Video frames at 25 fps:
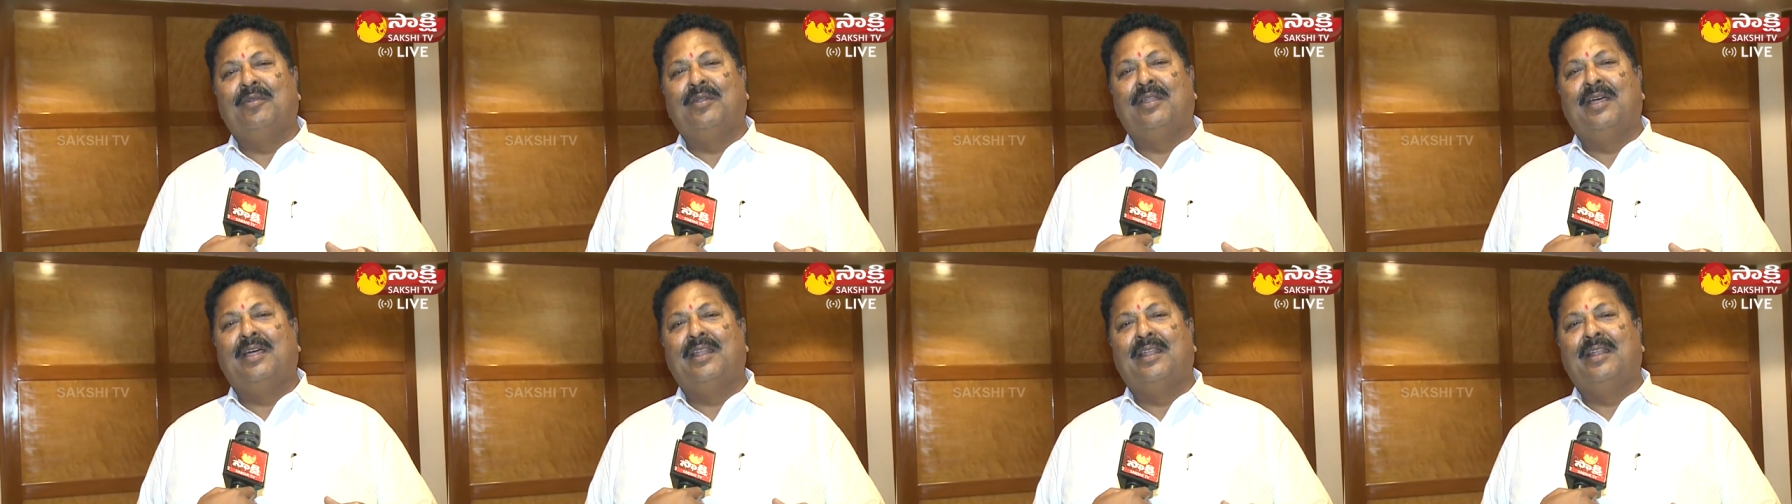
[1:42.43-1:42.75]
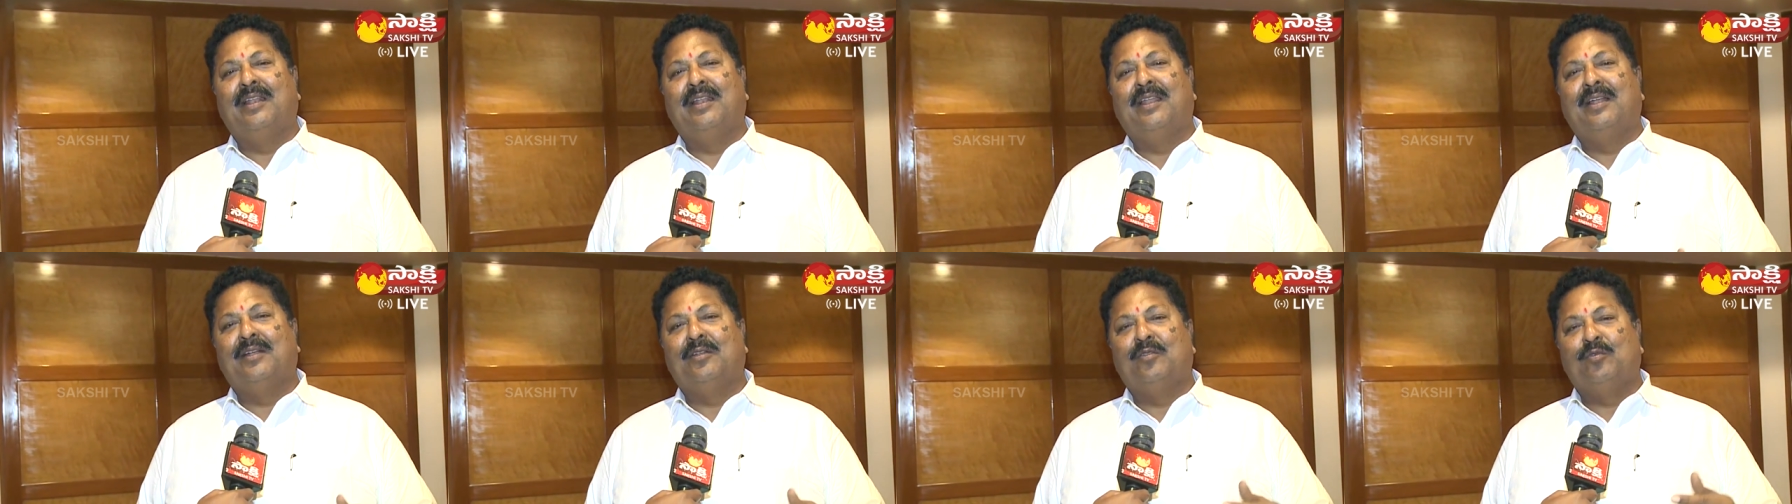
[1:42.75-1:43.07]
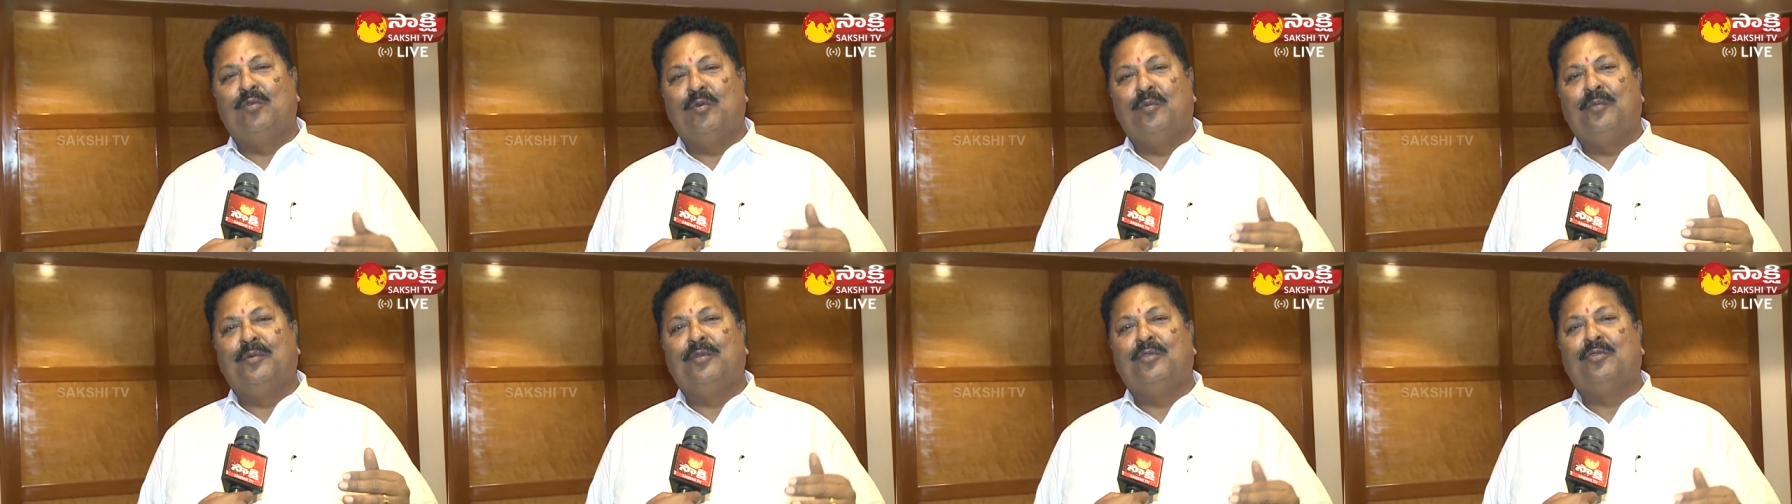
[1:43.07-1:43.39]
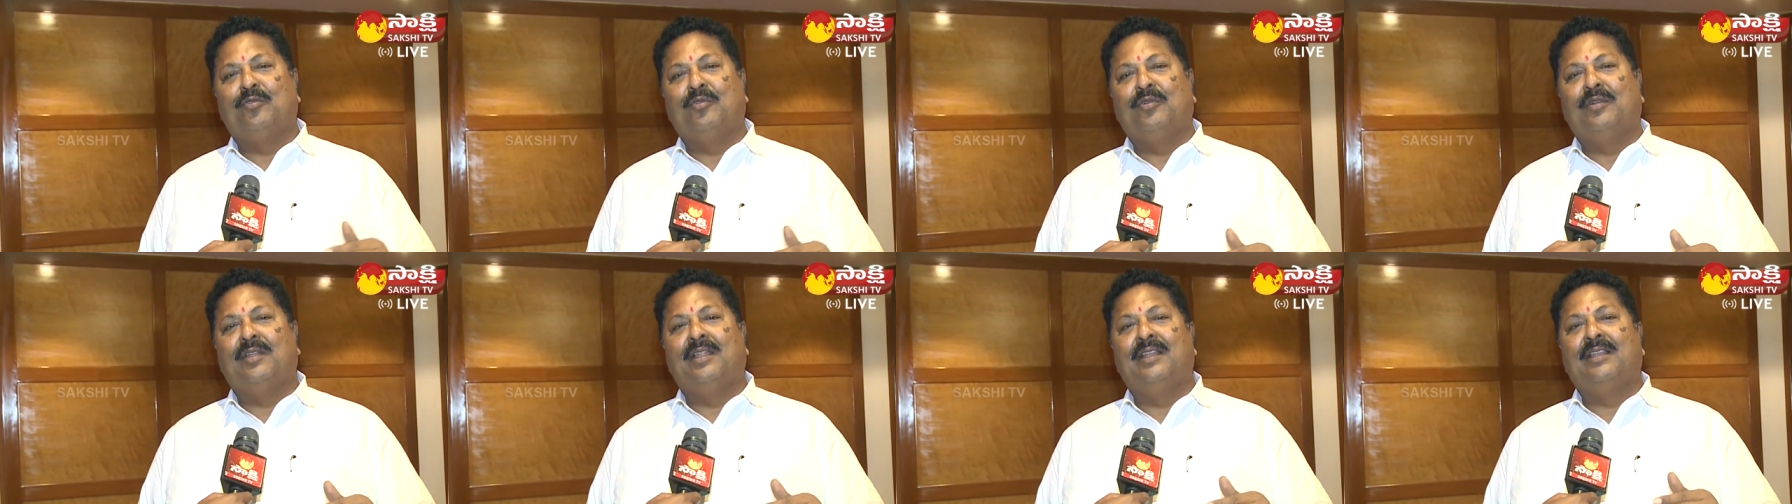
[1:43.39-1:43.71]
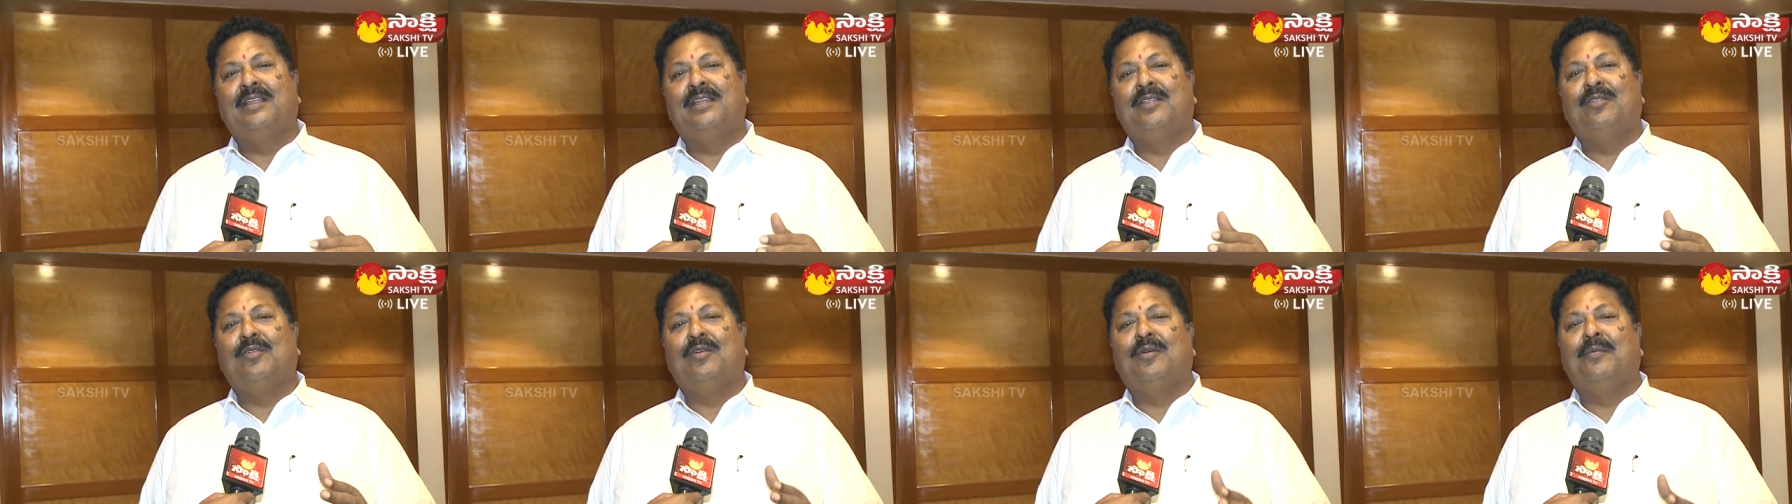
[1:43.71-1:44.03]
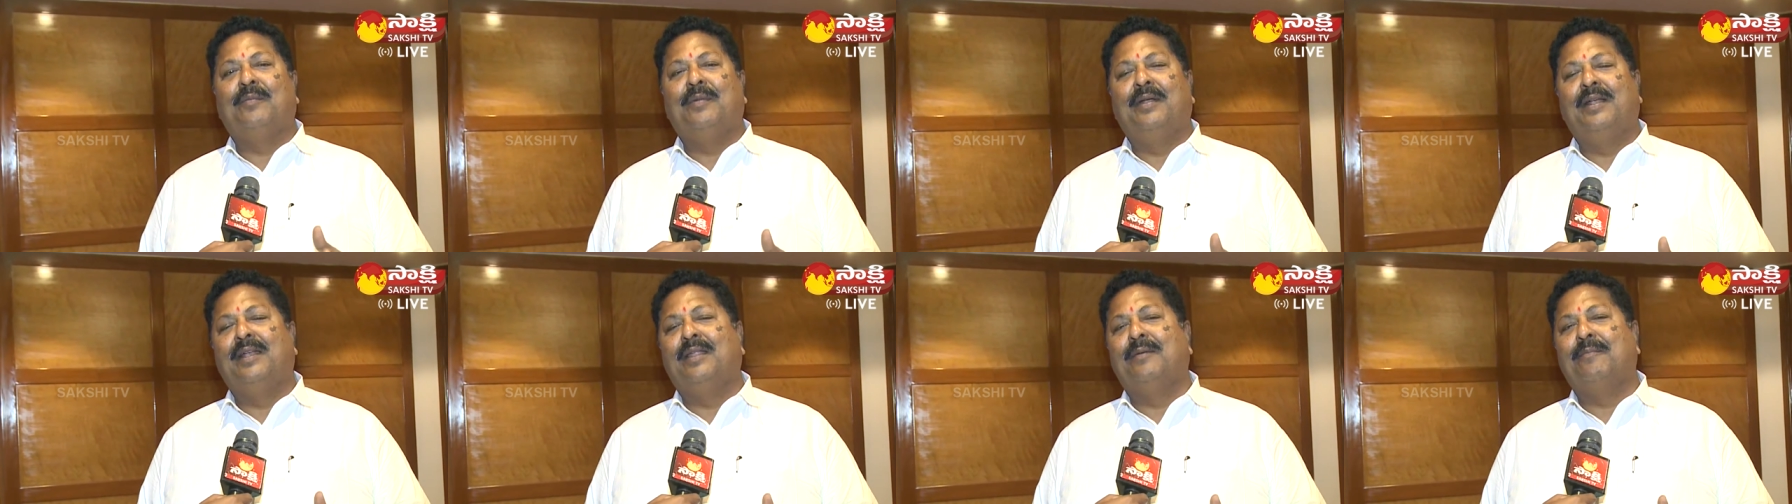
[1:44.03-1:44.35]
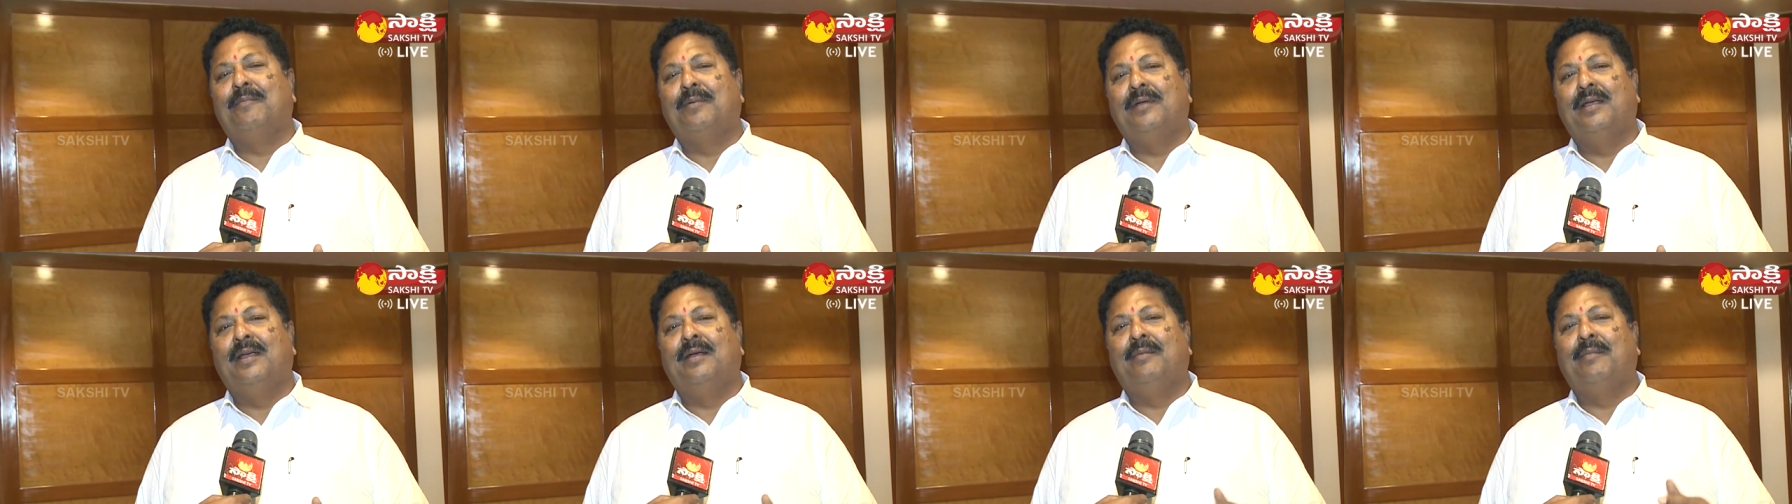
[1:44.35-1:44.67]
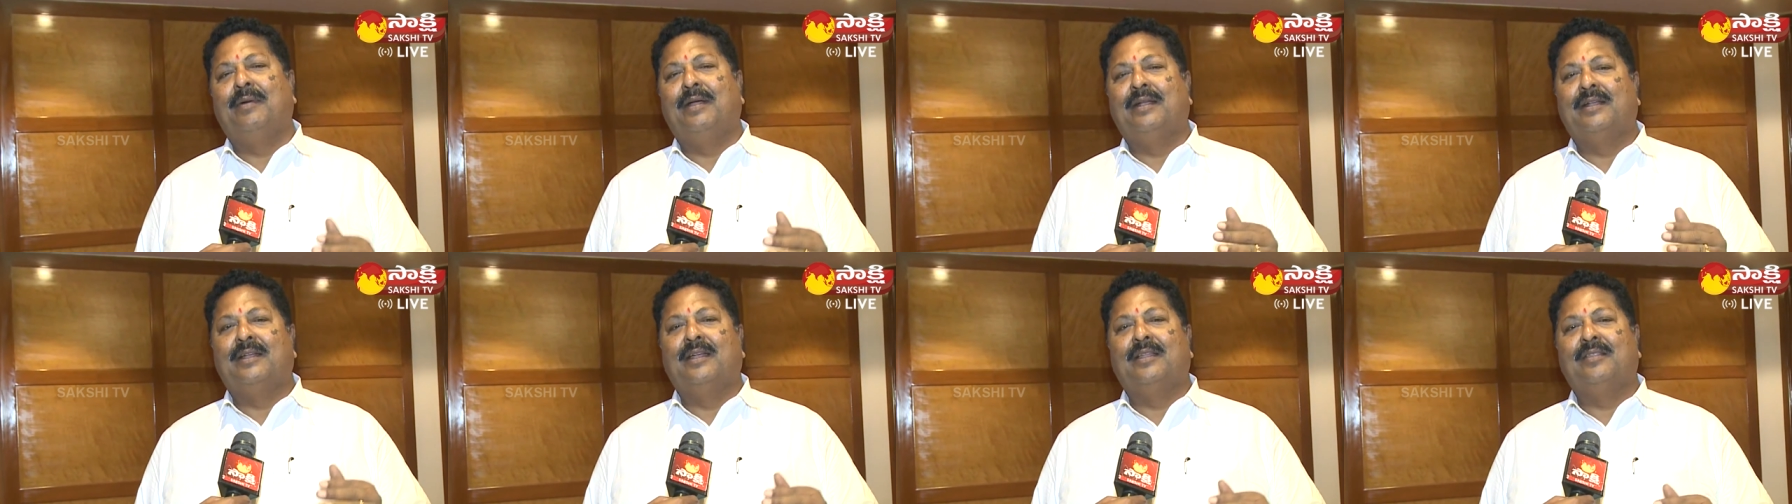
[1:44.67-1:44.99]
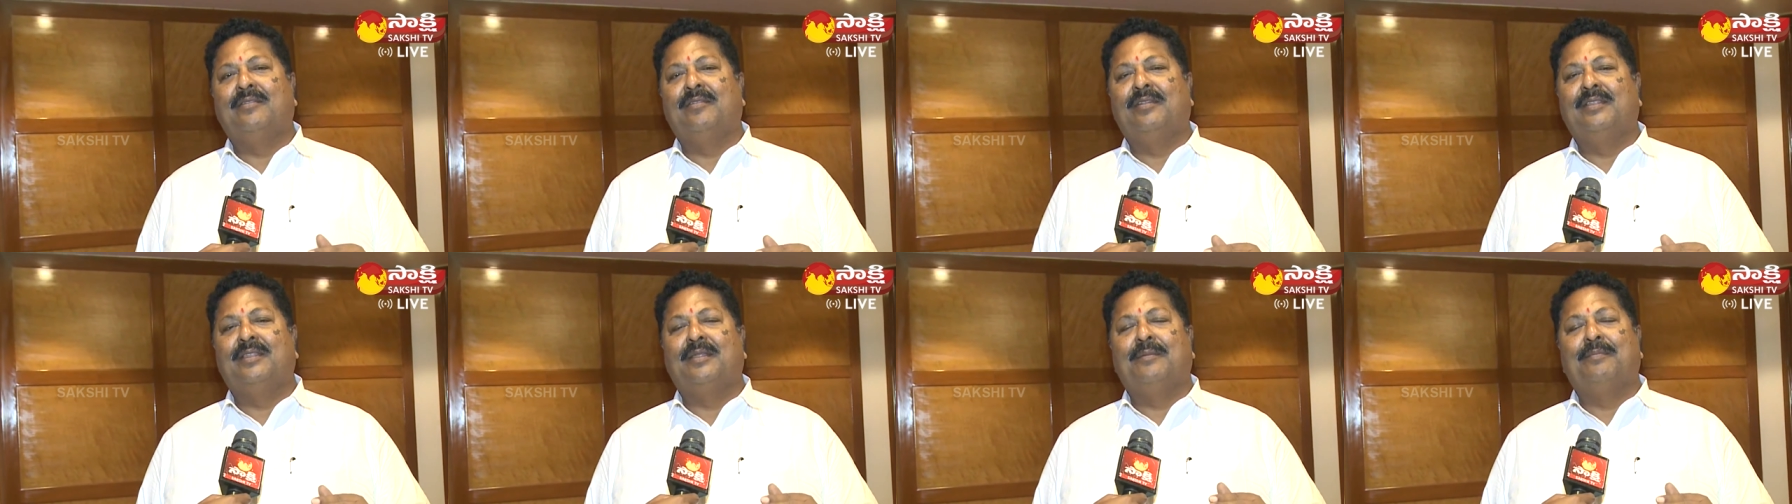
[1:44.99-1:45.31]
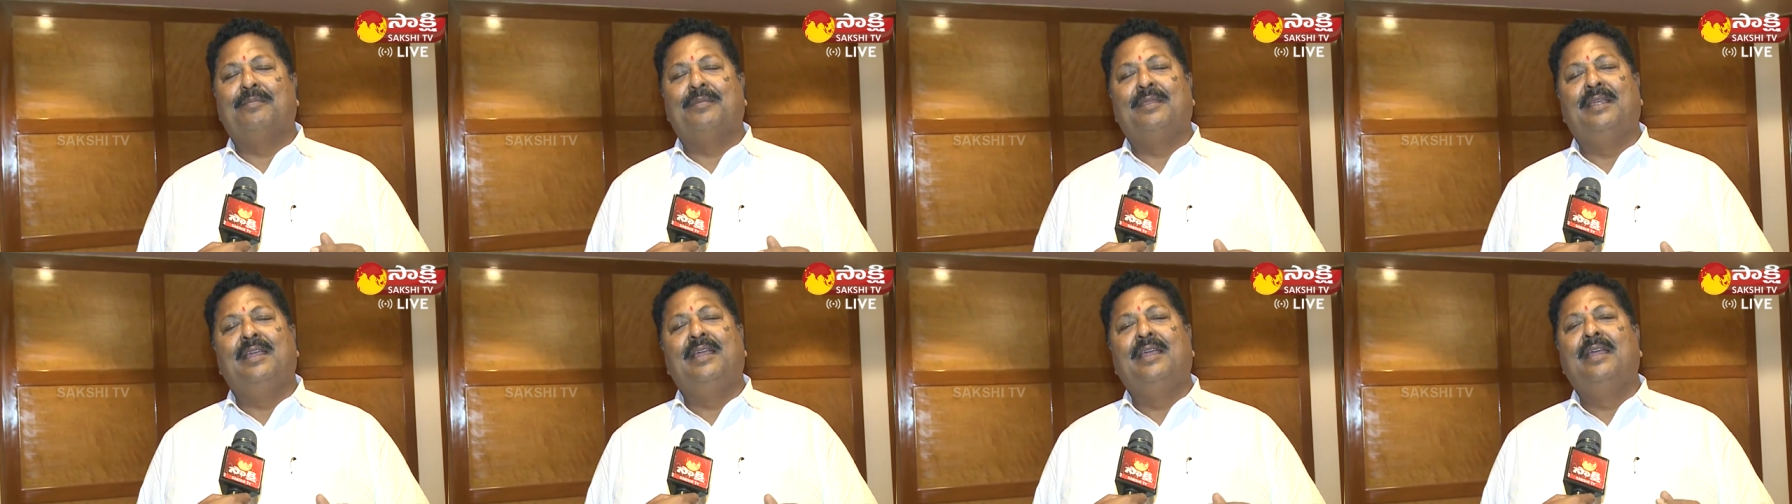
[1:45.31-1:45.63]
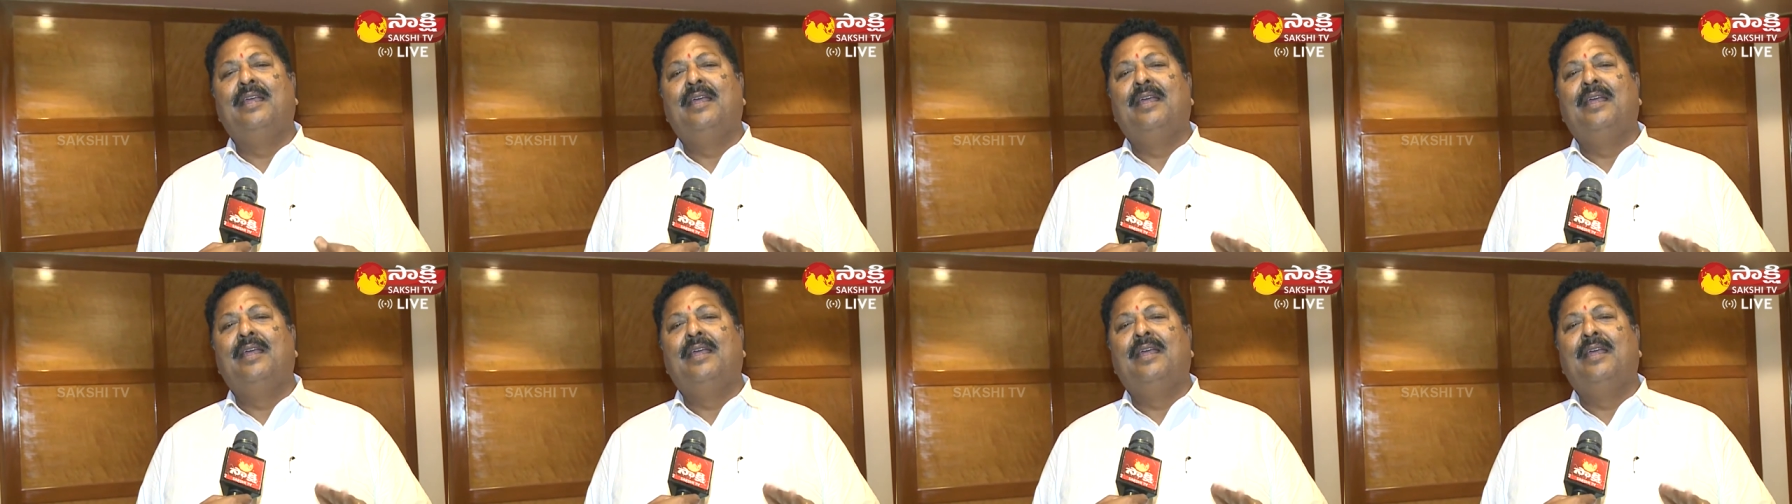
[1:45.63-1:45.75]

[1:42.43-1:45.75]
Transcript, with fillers: ఉన్నారన్నట్టు చూపించుకోవడానికి ఇది ఒక బిల్డప్గా మాట్లాడుతుంది తప్పితే